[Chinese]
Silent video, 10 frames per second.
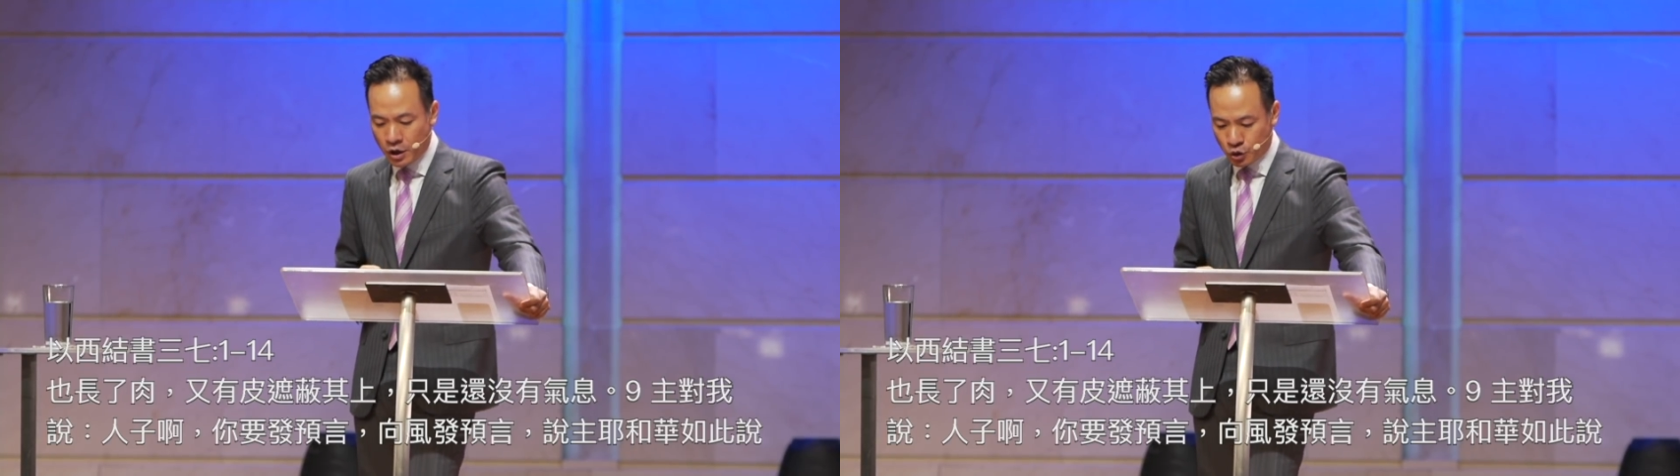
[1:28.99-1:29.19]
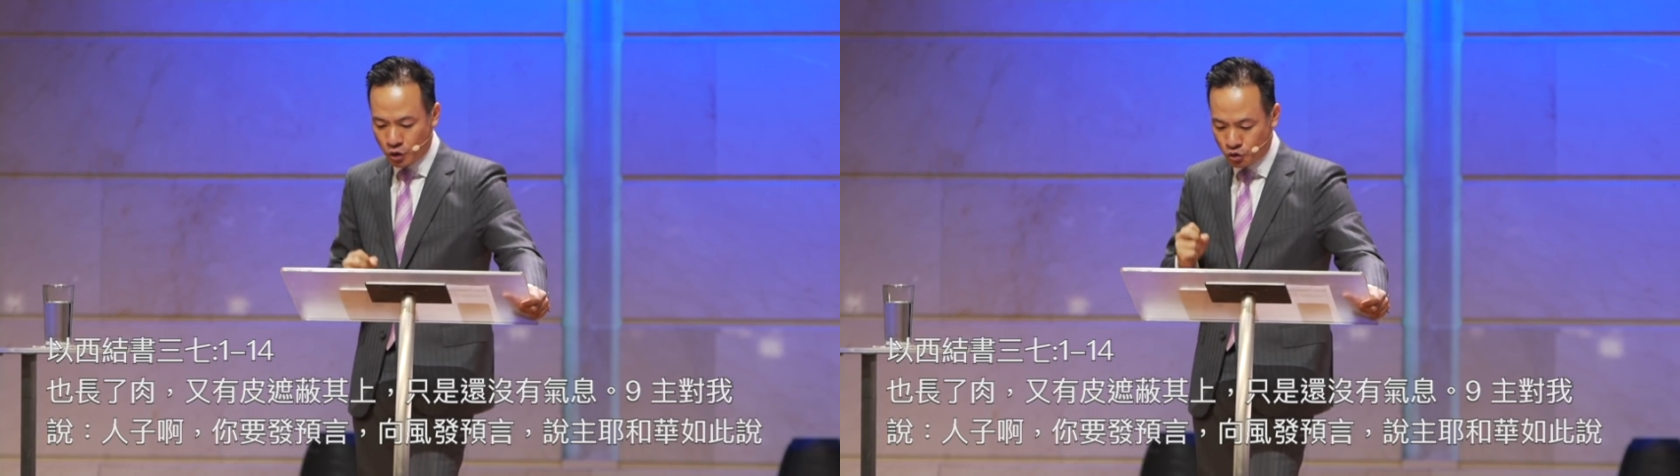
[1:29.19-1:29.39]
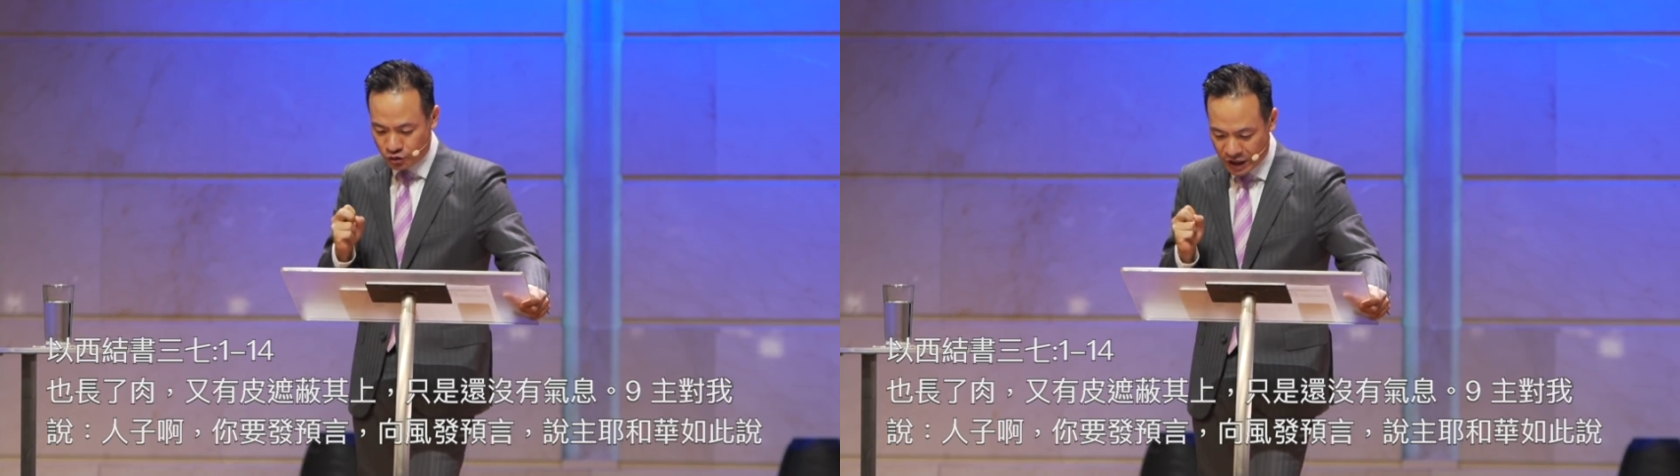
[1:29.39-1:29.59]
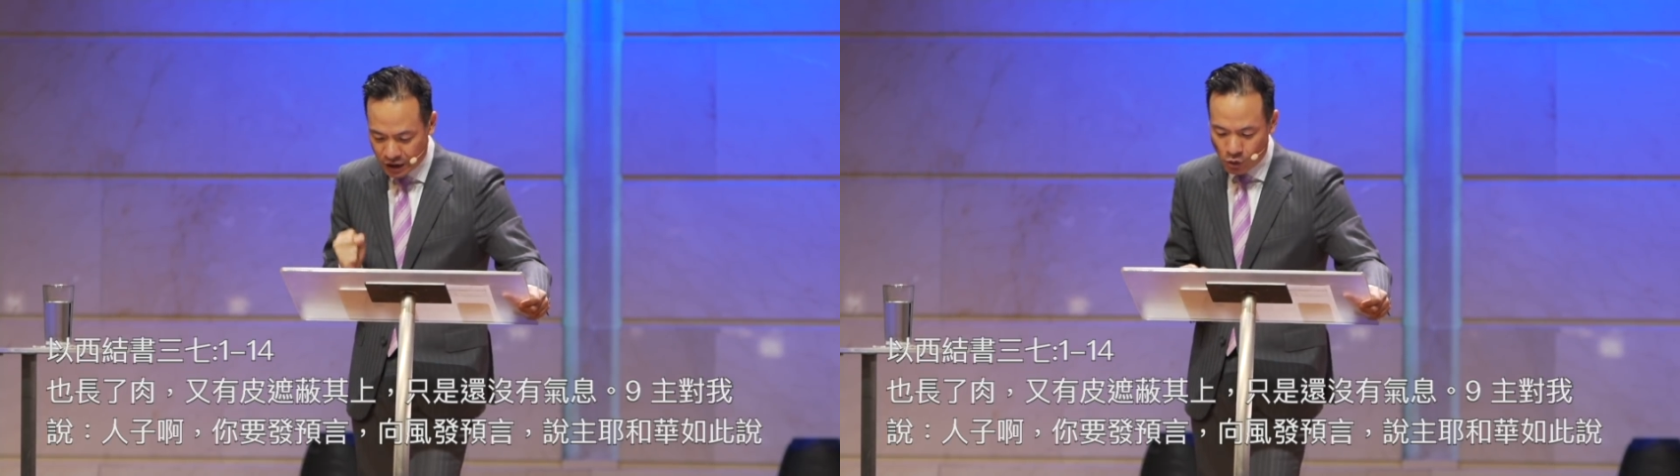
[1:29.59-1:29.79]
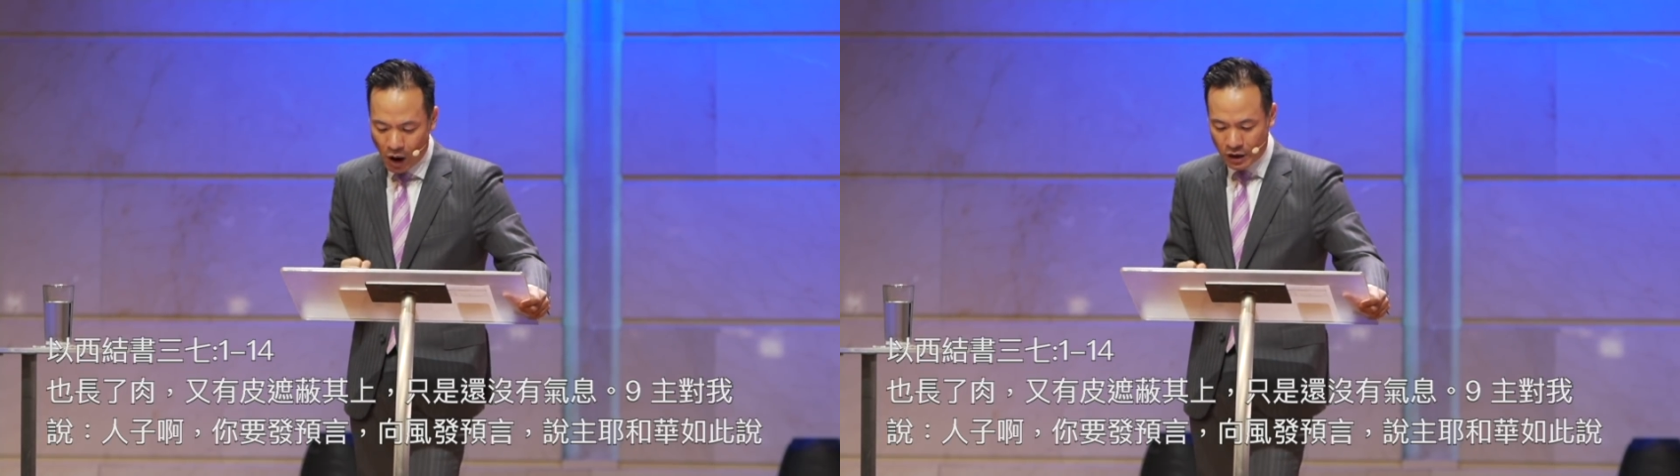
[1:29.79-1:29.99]
说主耶
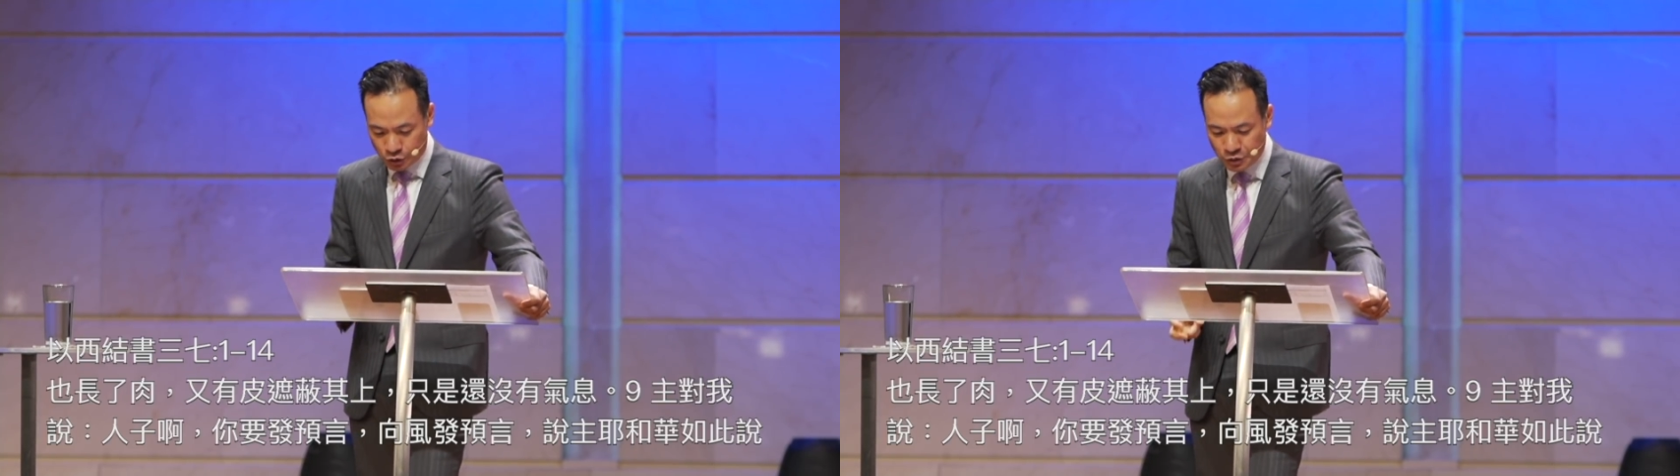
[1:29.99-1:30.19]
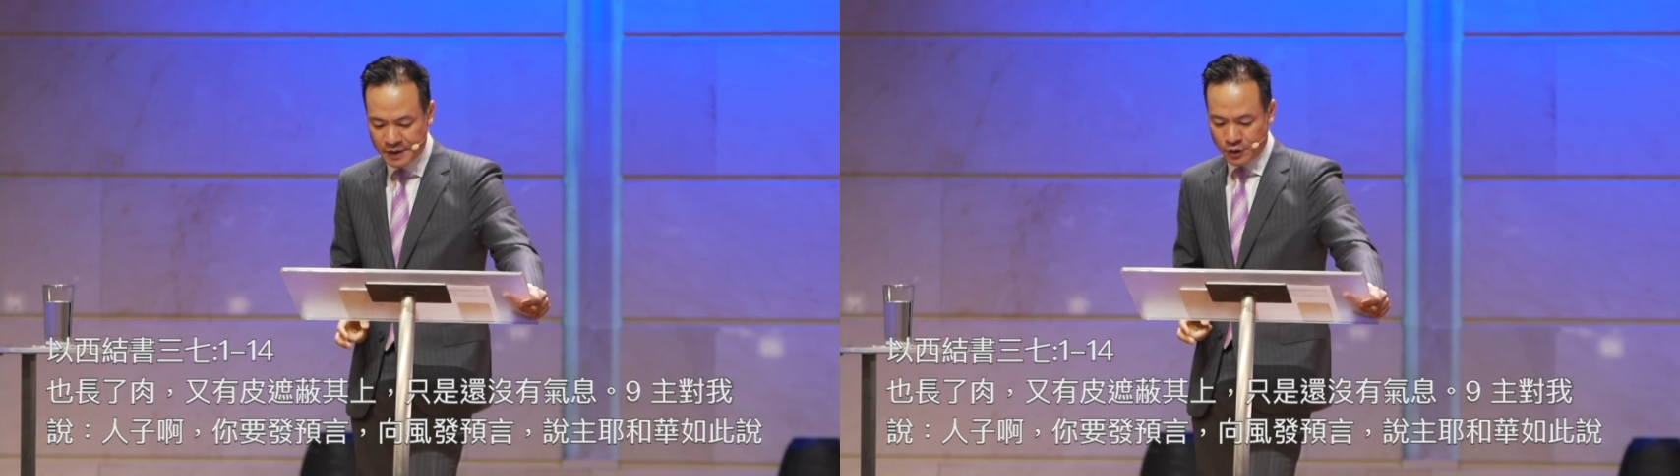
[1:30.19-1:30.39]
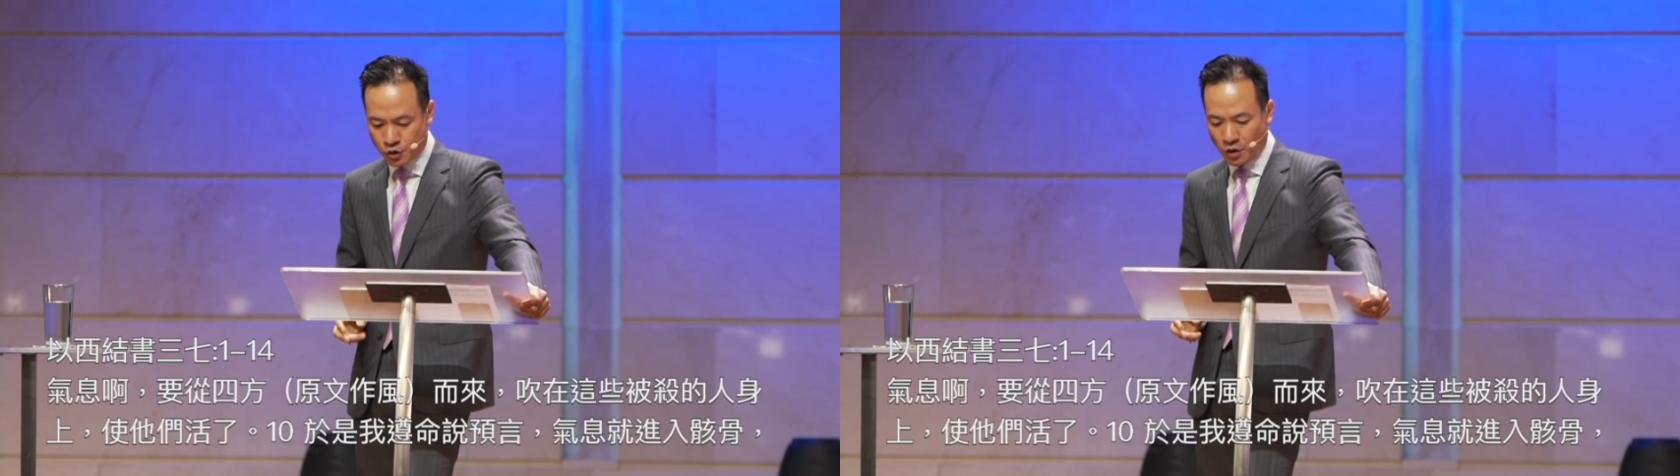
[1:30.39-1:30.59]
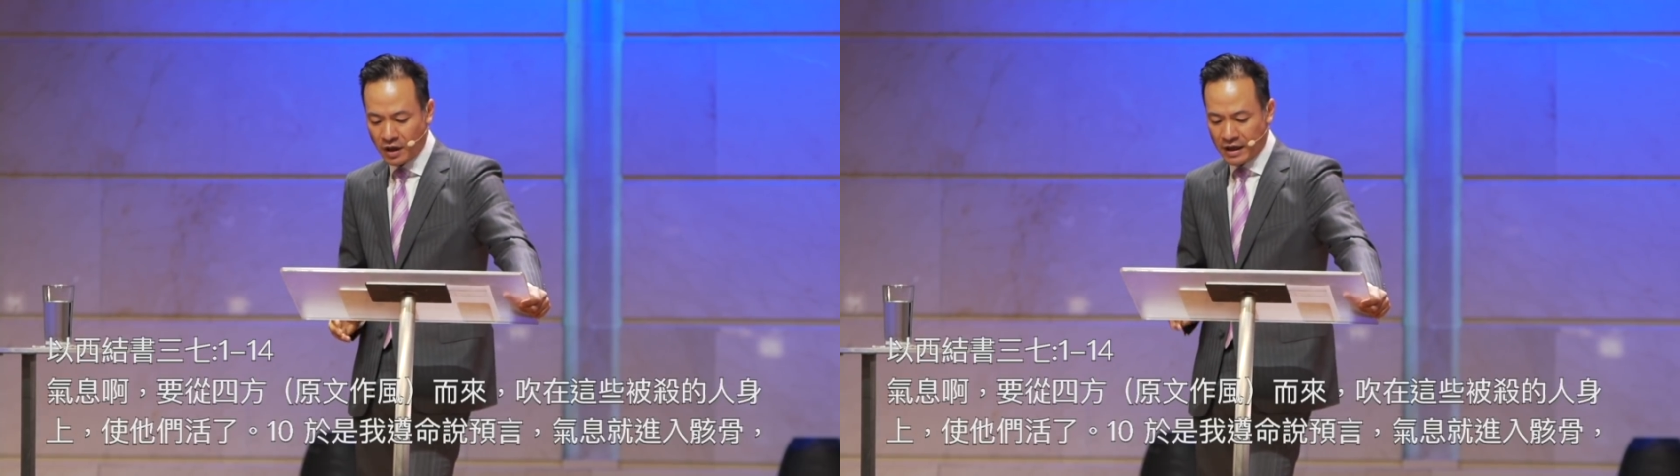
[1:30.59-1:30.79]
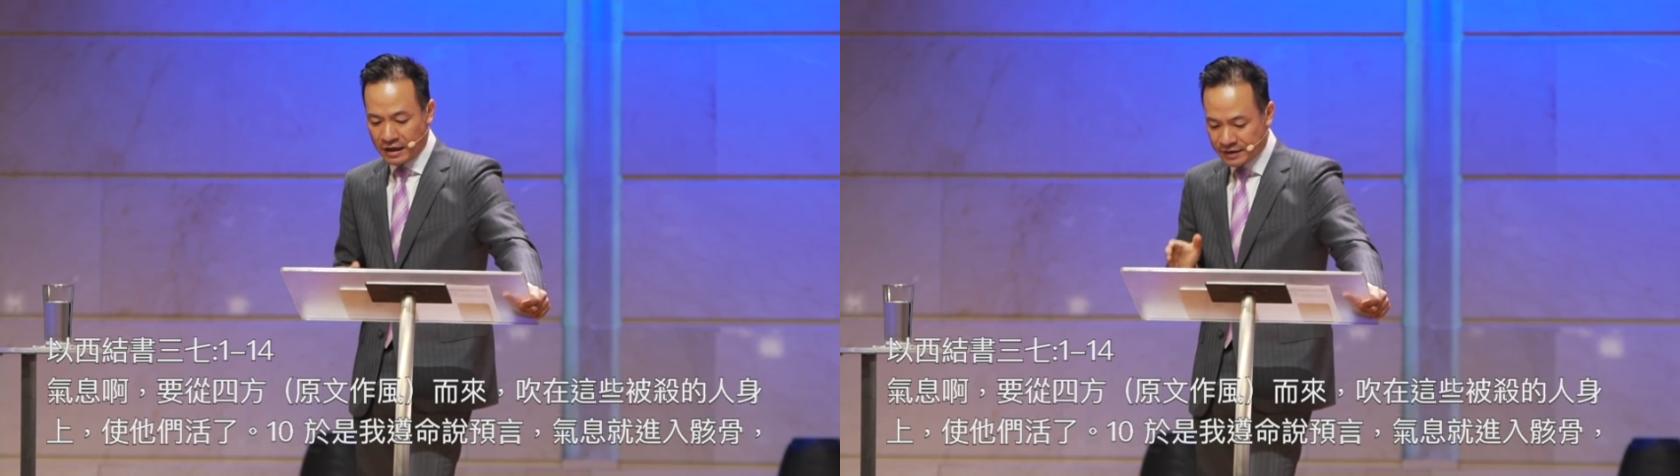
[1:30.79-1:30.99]
和华如此说：